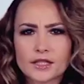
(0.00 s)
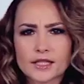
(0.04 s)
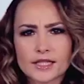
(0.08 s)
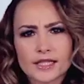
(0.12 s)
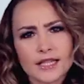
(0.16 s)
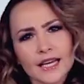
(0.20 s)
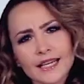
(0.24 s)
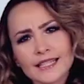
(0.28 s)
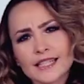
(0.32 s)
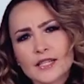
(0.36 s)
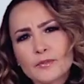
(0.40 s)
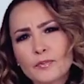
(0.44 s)

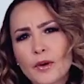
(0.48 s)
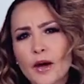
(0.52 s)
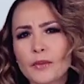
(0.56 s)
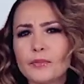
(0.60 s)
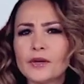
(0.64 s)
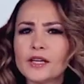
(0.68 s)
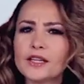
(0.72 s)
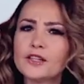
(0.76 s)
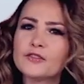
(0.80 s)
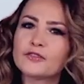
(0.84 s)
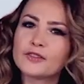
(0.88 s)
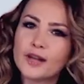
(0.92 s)
Знаете,
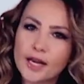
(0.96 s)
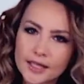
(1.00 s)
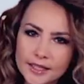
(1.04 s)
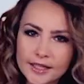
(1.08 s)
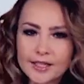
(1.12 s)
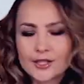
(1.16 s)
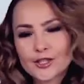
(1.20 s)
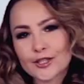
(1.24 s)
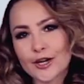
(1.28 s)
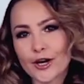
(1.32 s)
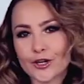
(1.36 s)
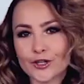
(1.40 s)
победы в
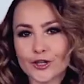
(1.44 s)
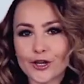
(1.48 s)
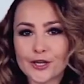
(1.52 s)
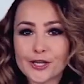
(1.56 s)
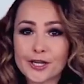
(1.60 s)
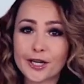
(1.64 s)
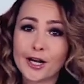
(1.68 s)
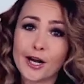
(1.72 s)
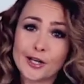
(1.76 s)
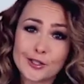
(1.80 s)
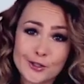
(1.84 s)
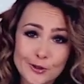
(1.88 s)
каких
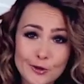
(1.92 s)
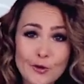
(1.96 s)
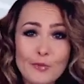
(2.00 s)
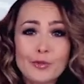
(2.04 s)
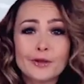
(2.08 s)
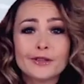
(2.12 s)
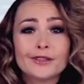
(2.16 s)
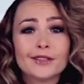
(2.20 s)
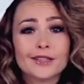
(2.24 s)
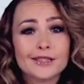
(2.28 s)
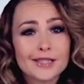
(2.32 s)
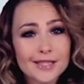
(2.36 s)
сражениях
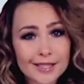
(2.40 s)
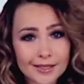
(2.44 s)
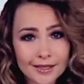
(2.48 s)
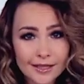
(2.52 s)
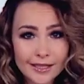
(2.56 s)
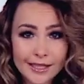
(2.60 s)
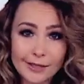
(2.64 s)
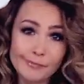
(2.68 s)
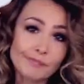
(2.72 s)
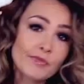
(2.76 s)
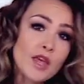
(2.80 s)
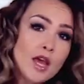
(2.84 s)
особенно
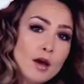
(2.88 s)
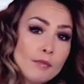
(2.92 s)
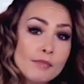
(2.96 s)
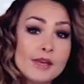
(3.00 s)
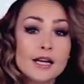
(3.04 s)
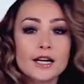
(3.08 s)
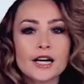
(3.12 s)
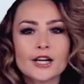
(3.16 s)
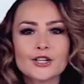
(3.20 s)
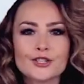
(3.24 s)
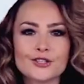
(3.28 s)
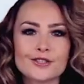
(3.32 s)
ценны?
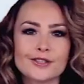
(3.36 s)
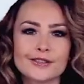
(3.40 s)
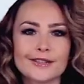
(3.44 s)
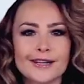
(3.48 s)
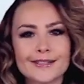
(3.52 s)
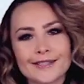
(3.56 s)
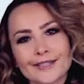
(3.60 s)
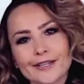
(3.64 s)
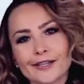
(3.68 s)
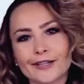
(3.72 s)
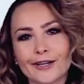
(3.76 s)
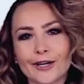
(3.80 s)
Мне кажется,
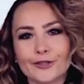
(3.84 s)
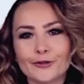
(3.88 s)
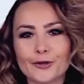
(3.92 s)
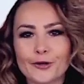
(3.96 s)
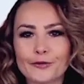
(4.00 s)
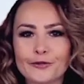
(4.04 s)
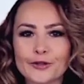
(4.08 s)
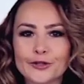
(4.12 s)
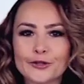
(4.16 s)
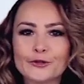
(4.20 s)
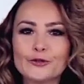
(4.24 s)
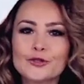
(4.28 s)
на тех,
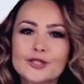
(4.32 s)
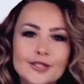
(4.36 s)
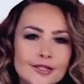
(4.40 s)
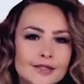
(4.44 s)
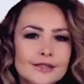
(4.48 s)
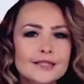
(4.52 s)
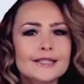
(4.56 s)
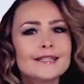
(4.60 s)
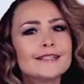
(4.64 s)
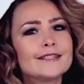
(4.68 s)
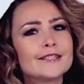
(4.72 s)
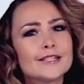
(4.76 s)
которые
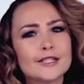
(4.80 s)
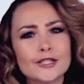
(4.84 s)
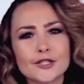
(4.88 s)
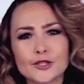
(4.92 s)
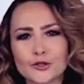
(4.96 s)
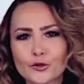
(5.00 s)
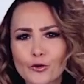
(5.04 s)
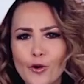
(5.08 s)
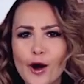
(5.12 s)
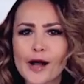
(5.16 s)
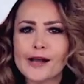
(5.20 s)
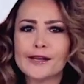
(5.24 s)
ведутся на
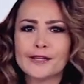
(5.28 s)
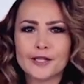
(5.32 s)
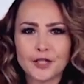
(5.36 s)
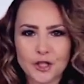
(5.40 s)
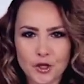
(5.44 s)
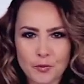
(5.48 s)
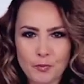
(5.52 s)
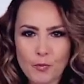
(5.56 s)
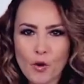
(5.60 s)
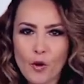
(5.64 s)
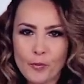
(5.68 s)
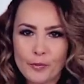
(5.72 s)

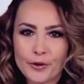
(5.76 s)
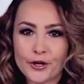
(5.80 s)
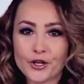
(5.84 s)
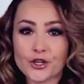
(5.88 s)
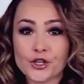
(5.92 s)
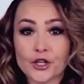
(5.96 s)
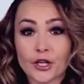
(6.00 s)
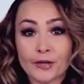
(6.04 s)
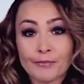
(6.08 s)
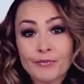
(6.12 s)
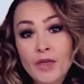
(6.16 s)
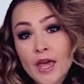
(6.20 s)
интеллектуальных
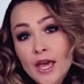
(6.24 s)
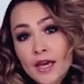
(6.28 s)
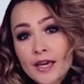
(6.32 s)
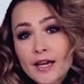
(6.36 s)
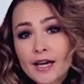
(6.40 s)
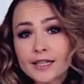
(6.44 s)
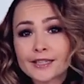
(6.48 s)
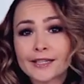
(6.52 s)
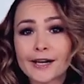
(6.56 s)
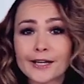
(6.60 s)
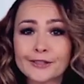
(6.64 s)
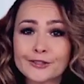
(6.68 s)
поприщах.
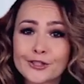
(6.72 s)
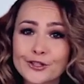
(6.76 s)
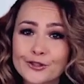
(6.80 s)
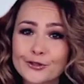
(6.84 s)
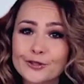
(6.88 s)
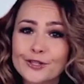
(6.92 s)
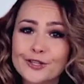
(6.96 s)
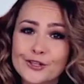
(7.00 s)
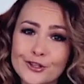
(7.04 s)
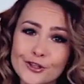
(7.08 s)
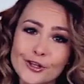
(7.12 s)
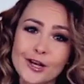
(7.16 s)
И отрадно,
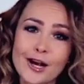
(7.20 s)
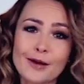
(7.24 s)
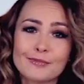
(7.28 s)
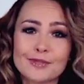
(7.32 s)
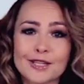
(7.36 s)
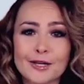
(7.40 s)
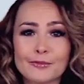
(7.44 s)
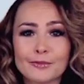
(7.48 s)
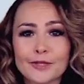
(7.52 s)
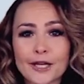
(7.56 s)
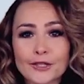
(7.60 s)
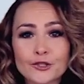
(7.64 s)
что
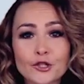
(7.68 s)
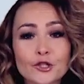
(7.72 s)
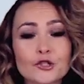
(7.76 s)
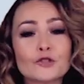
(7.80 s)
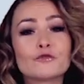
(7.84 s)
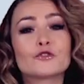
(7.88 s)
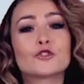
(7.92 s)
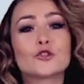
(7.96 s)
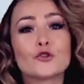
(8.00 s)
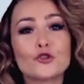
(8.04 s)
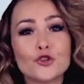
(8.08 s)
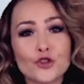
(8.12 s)
нижнекамская молодежь
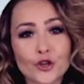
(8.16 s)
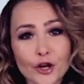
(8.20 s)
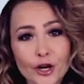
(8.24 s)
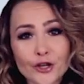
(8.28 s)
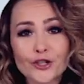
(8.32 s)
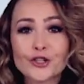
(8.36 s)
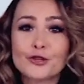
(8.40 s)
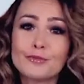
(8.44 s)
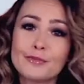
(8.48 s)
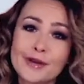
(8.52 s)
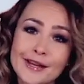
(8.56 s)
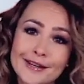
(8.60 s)
все
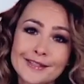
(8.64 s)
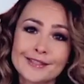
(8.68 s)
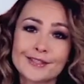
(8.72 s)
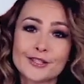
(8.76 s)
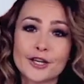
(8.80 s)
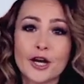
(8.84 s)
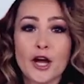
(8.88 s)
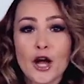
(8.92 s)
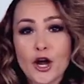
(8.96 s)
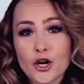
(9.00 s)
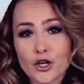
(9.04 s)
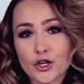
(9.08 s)
чаще
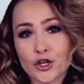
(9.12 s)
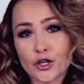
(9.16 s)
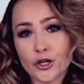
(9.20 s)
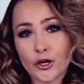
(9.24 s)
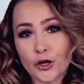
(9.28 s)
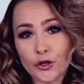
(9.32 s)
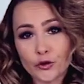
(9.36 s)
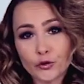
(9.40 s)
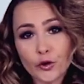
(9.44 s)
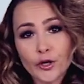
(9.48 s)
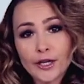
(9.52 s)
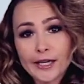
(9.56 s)
мерится
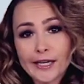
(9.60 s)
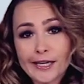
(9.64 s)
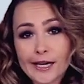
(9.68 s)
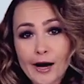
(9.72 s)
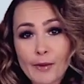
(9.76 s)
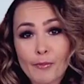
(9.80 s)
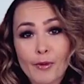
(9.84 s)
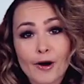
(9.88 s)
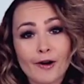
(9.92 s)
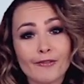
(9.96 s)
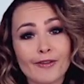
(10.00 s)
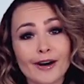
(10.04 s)
шириной и
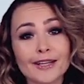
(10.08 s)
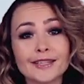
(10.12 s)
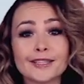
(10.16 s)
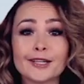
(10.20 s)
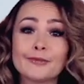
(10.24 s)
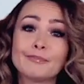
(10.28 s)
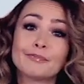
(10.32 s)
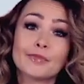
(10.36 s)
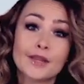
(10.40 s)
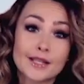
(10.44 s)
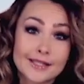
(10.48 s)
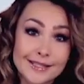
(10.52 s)

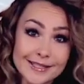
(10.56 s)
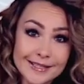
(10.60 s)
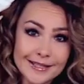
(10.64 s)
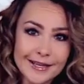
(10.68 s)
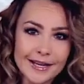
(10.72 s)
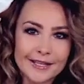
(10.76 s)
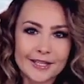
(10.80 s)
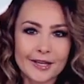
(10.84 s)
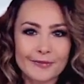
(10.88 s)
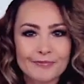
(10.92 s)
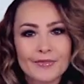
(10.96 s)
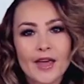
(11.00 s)
обхватом
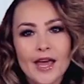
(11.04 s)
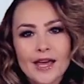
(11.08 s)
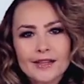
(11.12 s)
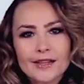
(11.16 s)
знаний.